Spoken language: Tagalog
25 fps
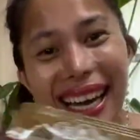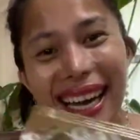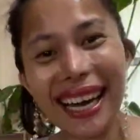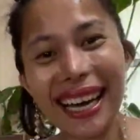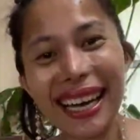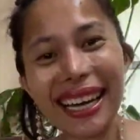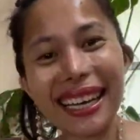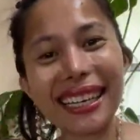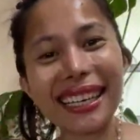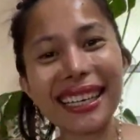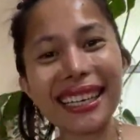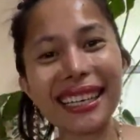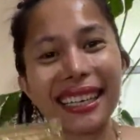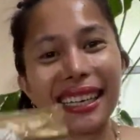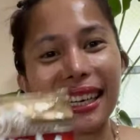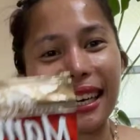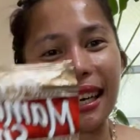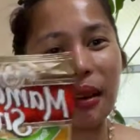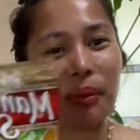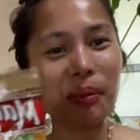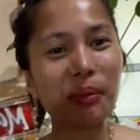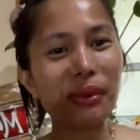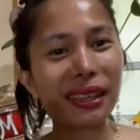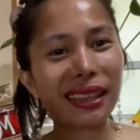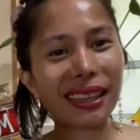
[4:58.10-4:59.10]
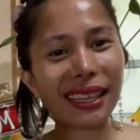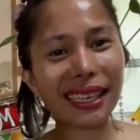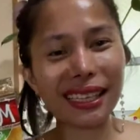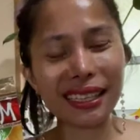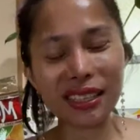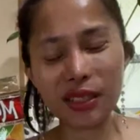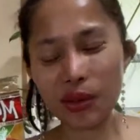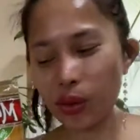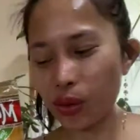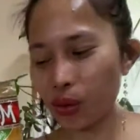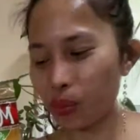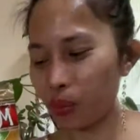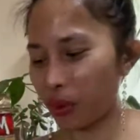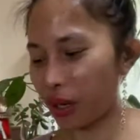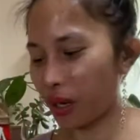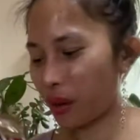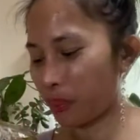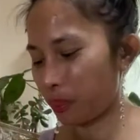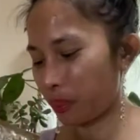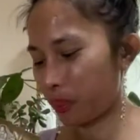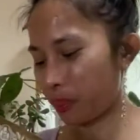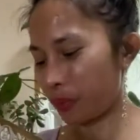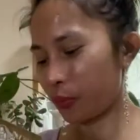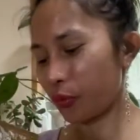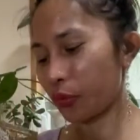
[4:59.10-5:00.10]
Ayan ha, bentahan niyo ko mga
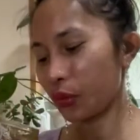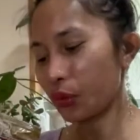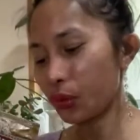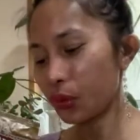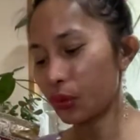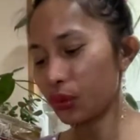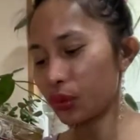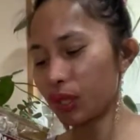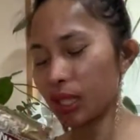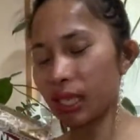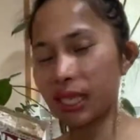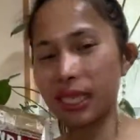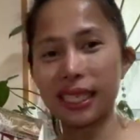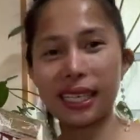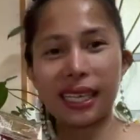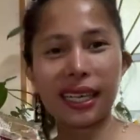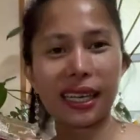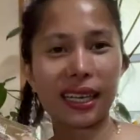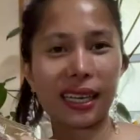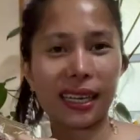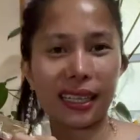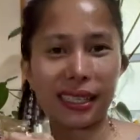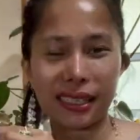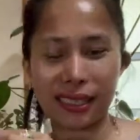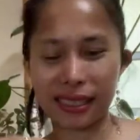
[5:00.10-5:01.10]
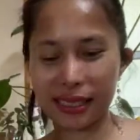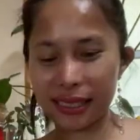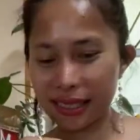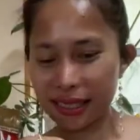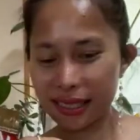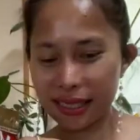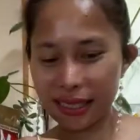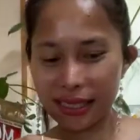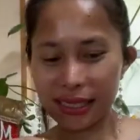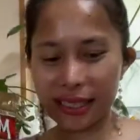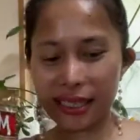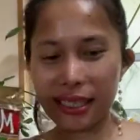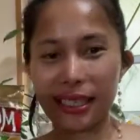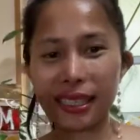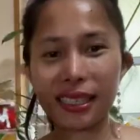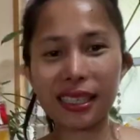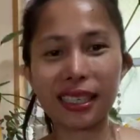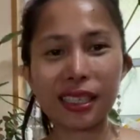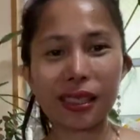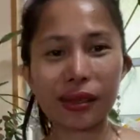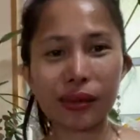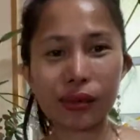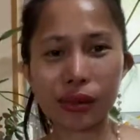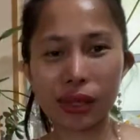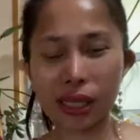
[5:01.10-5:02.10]
food. Ayan.
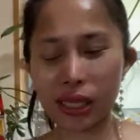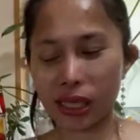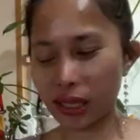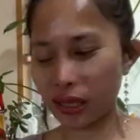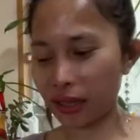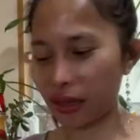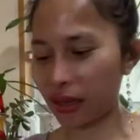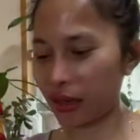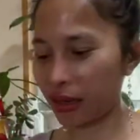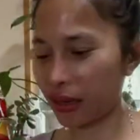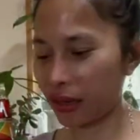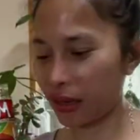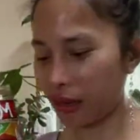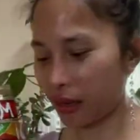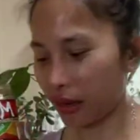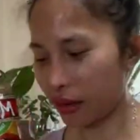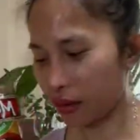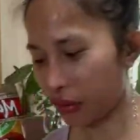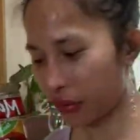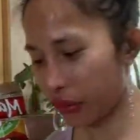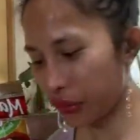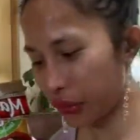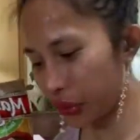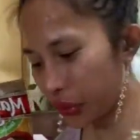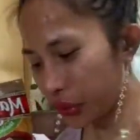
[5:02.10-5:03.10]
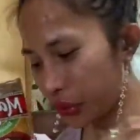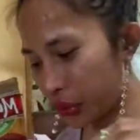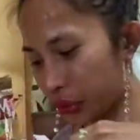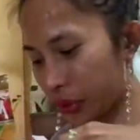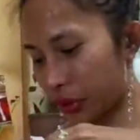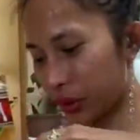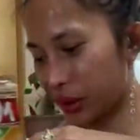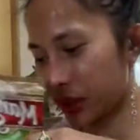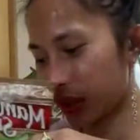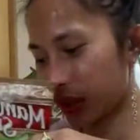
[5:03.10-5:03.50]
Hindi ko tatanggihan ang food.